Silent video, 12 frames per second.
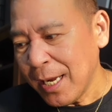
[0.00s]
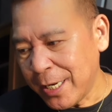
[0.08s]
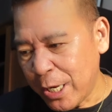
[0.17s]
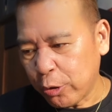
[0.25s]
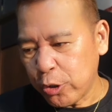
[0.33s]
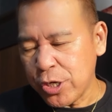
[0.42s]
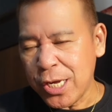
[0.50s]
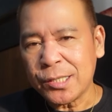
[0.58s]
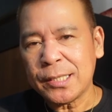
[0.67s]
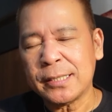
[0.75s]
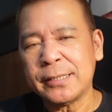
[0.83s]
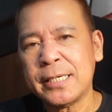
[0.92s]
Hindi ako yung
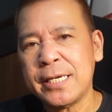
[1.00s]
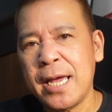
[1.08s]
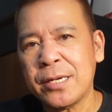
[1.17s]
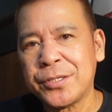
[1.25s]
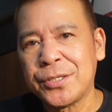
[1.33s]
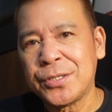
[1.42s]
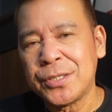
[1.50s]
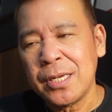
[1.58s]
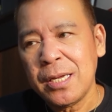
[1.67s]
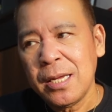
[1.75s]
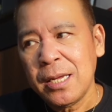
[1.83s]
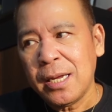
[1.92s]
yes lang ng yes.
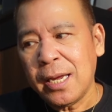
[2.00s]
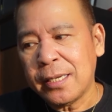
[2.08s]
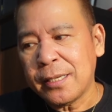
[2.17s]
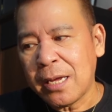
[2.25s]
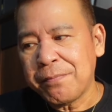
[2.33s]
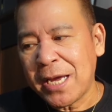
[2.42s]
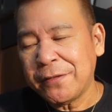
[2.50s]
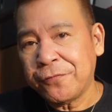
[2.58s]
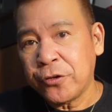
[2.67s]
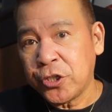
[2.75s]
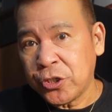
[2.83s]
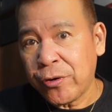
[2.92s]
And I might
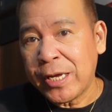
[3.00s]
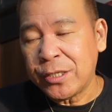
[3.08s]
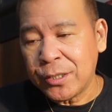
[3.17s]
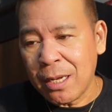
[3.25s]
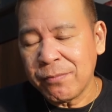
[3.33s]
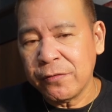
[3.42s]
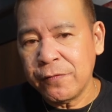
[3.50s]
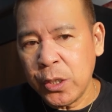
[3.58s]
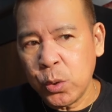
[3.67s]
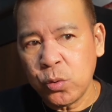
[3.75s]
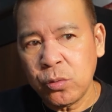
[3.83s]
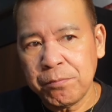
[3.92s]
frustrate some of
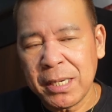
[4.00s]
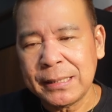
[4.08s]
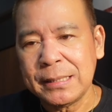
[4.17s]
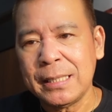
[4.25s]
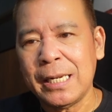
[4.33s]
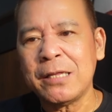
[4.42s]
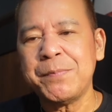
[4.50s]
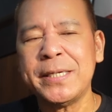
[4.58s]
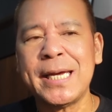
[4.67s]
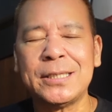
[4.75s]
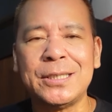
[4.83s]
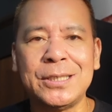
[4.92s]
you. But let me
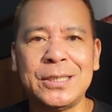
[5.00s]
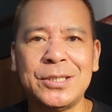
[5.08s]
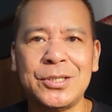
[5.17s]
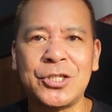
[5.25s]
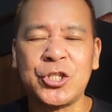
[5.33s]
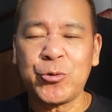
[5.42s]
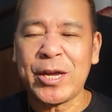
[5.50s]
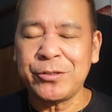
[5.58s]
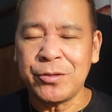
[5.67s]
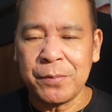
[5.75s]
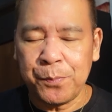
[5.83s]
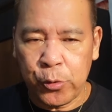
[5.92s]
get straight
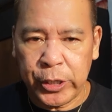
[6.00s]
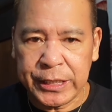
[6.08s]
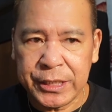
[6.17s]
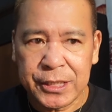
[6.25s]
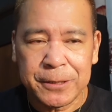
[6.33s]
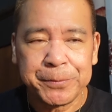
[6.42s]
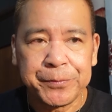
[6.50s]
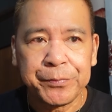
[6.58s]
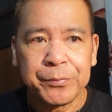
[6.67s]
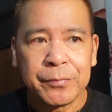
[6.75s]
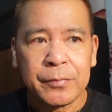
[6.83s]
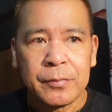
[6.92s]
to the point.
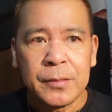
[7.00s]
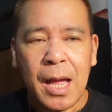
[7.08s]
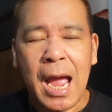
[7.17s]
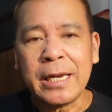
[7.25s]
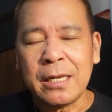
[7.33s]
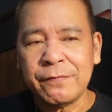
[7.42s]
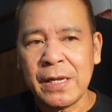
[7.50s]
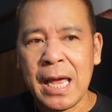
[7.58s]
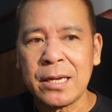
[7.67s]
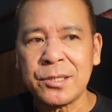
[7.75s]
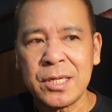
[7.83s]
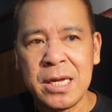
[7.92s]
I love
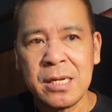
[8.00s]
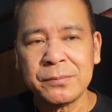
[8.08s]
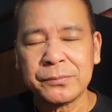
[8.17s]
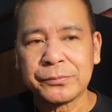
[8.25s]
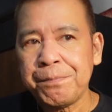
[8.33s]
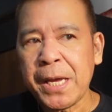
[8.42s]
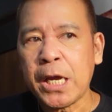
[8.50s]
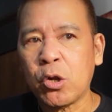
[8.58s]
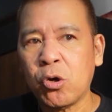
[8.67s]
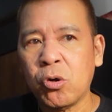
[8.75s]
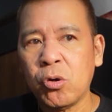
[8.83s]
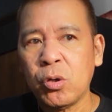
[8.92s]
Alexi,
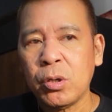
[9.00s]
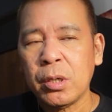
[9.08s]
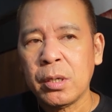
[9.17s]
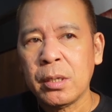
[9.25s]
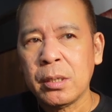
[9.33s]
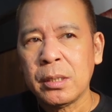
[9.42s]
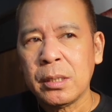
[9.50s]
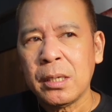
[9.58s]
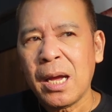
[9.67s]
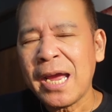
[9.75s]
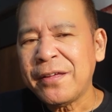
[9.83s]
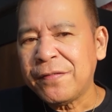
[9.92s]
pero
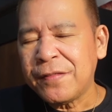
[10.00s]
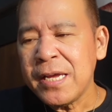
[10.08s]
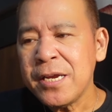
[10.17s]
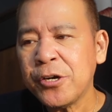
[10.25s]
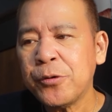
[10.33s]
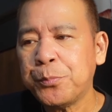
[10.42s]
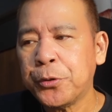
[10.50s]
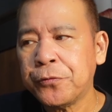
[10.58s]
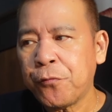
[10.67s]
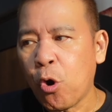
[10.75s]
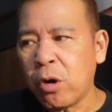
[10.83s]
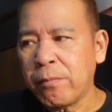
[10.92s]
I think her
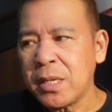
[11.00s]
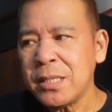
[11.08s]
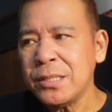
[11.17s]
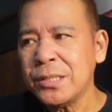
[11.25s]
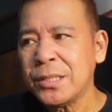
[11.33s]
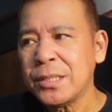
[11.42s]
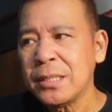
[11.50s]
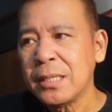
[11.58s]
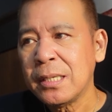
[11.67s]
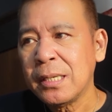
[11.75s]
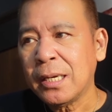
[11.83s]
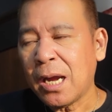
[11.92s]
performance,
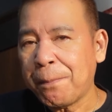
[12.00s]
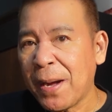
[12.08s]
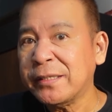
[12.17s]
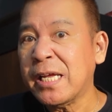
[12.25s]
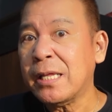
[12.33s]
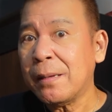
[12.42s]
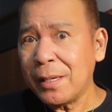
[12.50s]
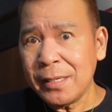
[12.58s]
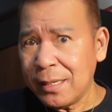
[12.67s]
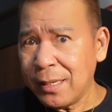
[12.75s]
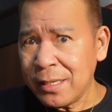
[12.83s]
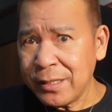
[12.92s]
kapag din,
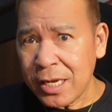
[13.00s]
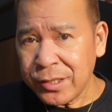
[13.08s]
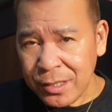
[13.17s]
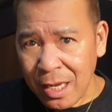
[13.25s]
it's